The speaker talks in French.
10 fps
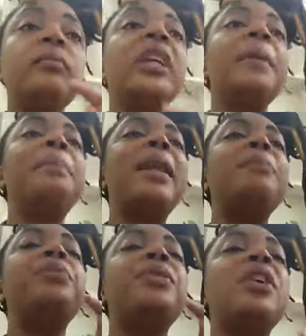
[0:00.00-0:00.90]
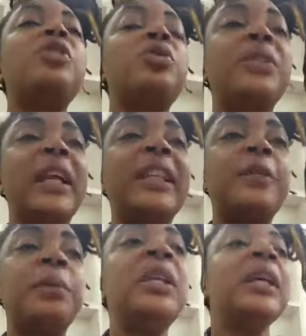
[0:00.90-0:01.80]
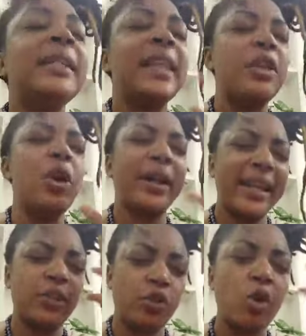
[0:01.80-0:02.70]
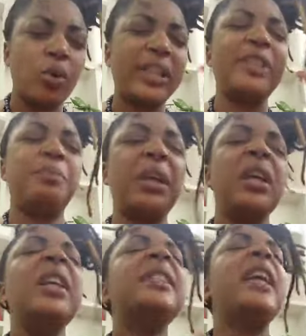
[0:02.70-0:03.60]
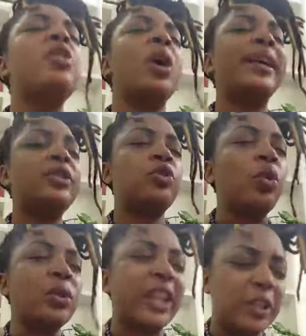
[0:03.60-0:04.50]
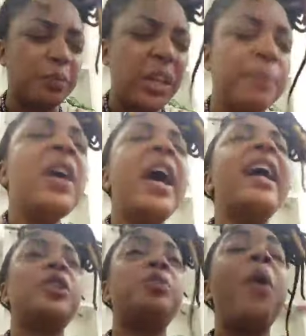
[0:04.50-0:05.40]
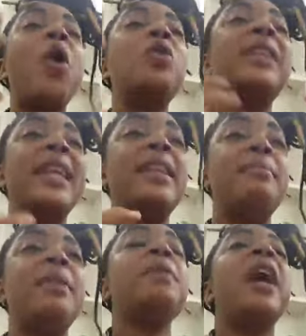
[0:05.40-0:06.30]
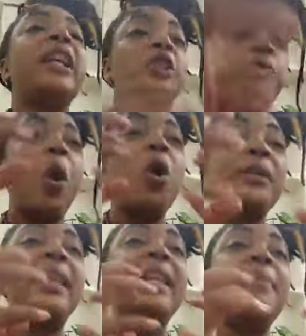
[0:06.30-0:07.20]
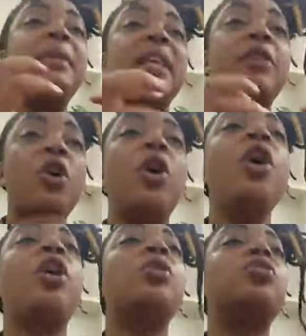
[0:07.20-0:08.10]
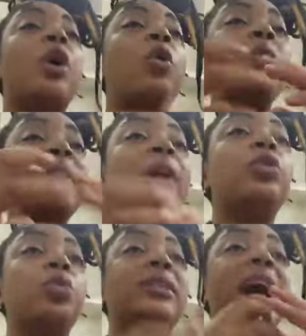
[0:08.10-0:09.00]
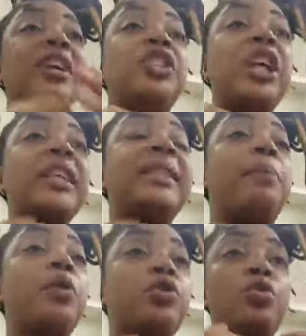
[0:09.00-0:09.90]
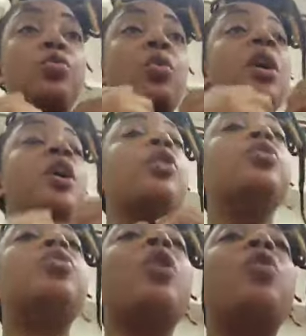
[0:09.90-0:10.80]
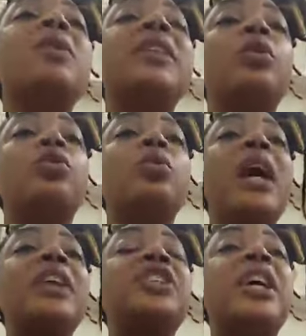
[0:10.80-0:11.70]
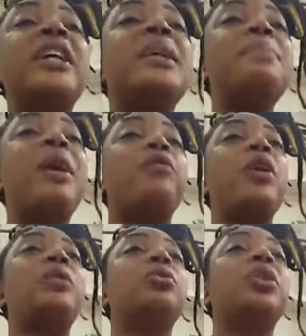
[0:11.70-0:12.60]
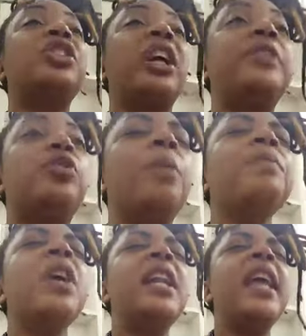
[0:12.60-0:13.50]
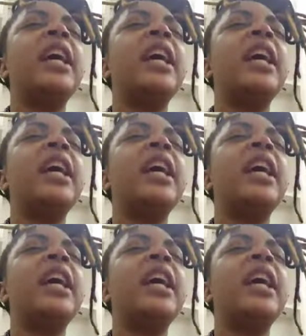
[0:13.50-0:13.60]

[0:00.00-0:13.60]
Par la puissance du Saint-Esprit. Seigneur, restaure notre esprit. Seigneur, restaure notre esprit. Expose l'ennemi. Expose l'ennemi, Seigneur. Que nous soyons conscients de tout danger qui s'approche de nous. Que nous soyons conscients de tout danger que l'ennemi envoie dans notre direction. Les